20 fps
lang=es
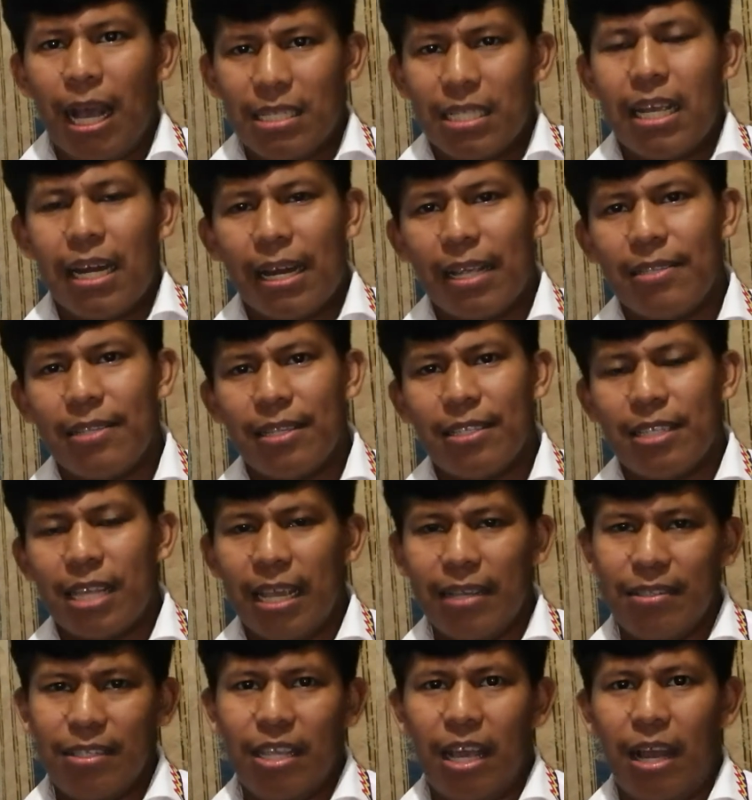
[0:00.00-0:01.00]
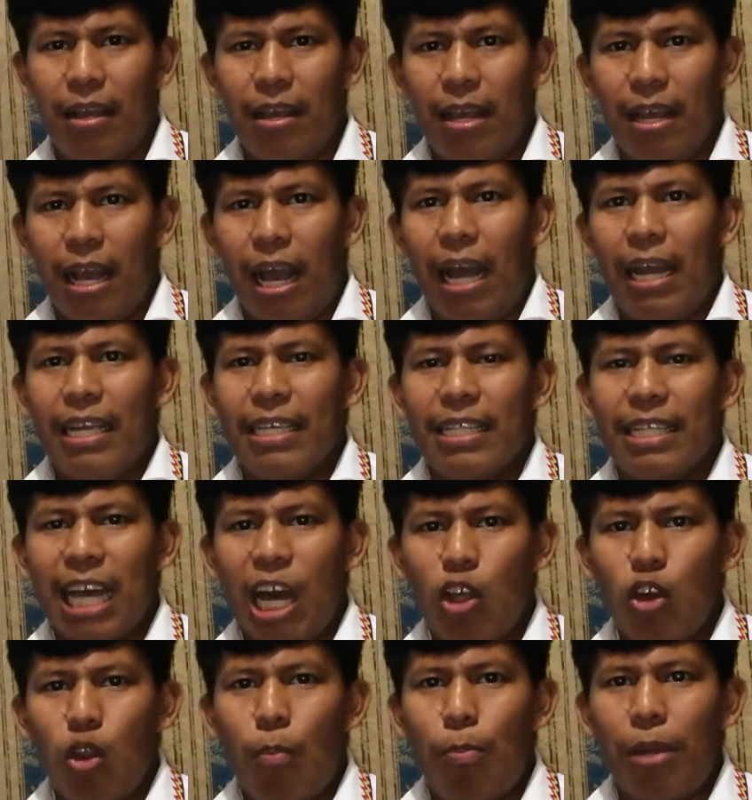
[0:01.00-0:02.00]
hace resistencia al
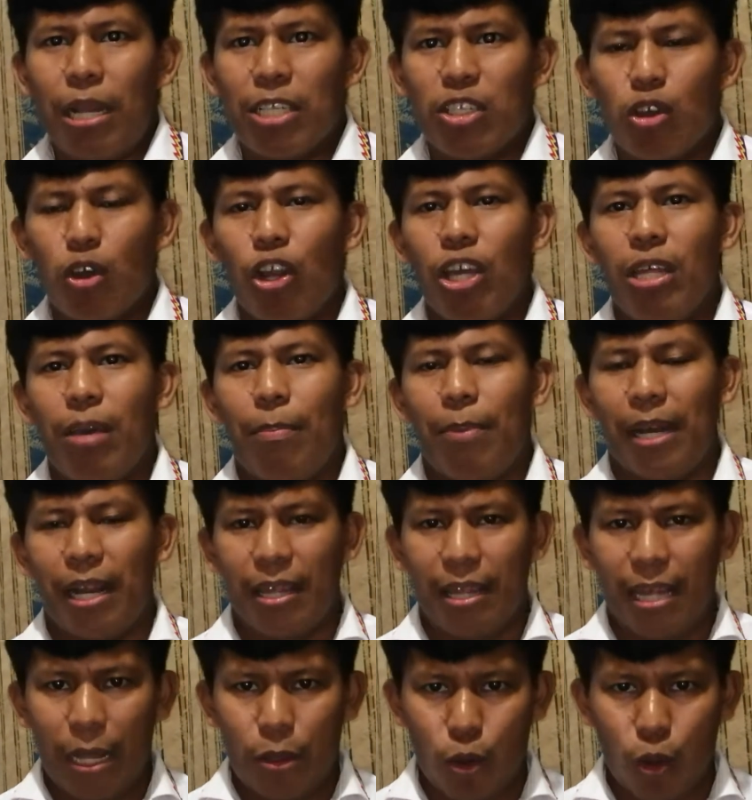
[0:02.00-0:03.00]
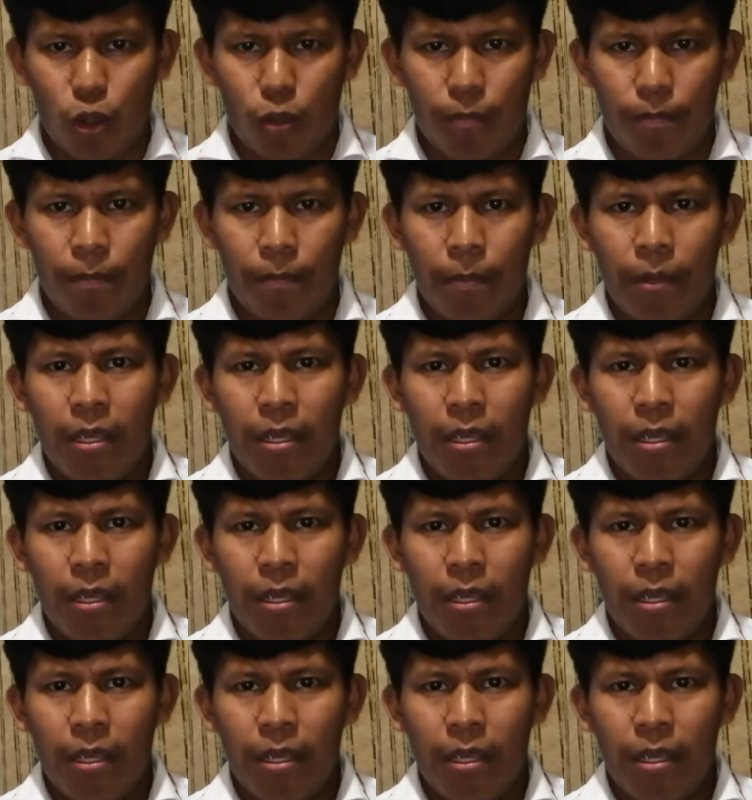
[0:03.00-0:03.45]
Estado opresor y depredador.